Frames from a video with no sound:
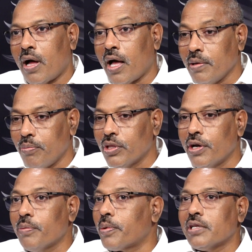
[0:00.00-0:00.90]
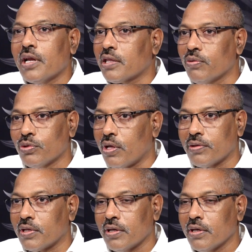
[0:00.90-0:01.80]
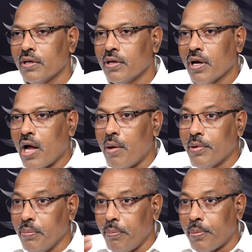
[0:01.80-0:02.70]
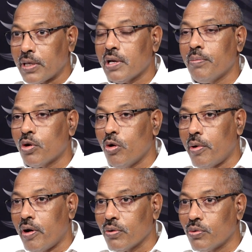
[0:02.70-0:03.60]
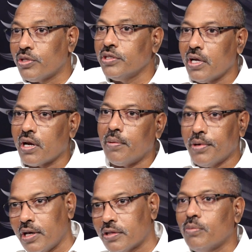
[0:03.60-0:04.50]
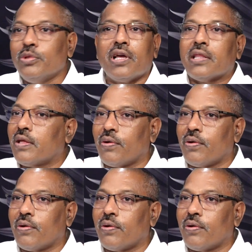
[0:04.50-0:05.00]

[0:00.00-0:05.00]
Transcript: ఆ ఇబ్బందులు అంటే ప్రజలకు అర్థమవుతూ ఉంది కాబట్టి ప్రజల మనోభావాలను గుర్తించారు కాబట్టి వీళ్ళిద్దరు ముందుకు వెళ్తా